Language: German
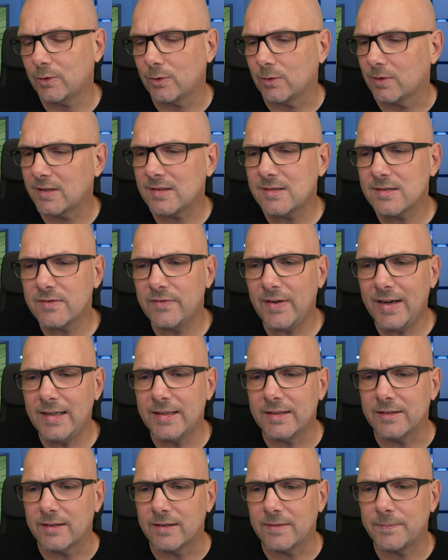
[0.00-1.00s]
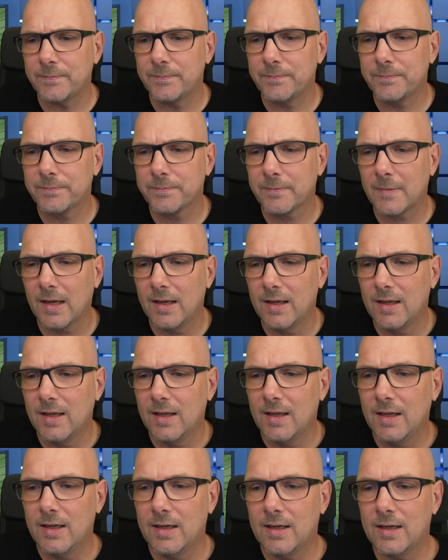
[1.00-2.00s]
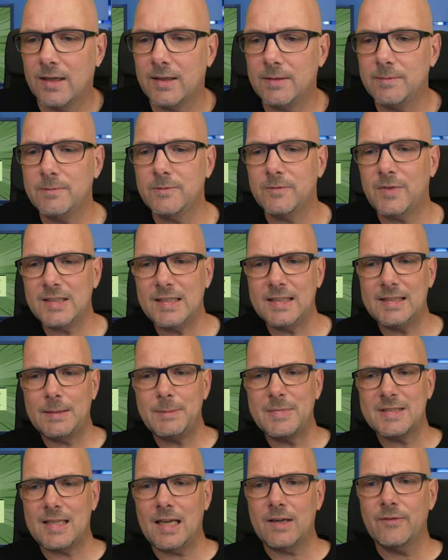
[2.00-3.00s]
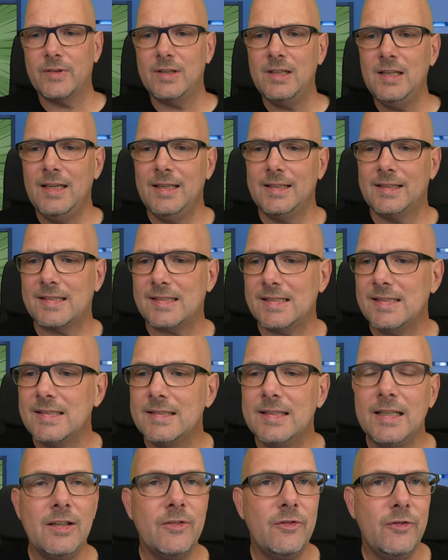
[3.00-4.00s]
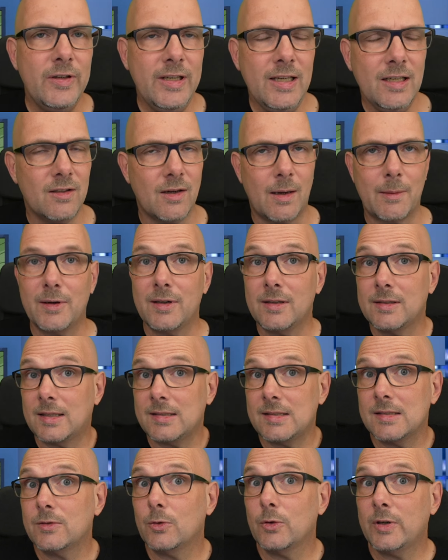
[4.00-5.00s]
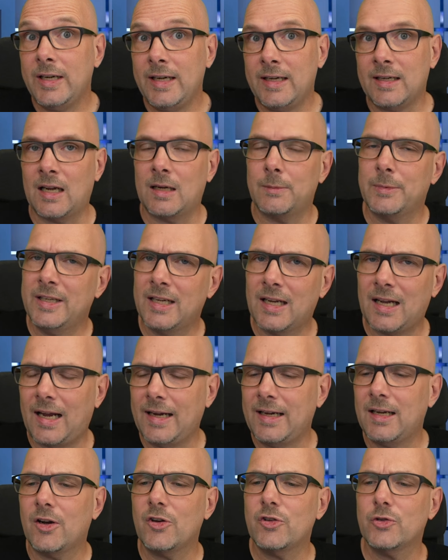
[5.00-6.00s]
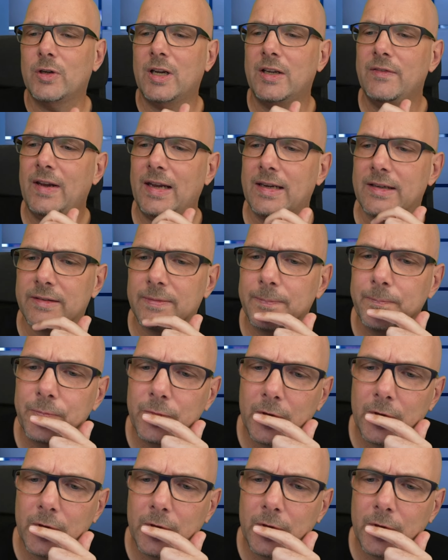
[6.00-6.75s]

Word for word: Euro, das ist weniger. Äh, was ich damit sagen will, das ist nicht viel, aber das ist okay, habe ich ja eingangs schon erwähnt.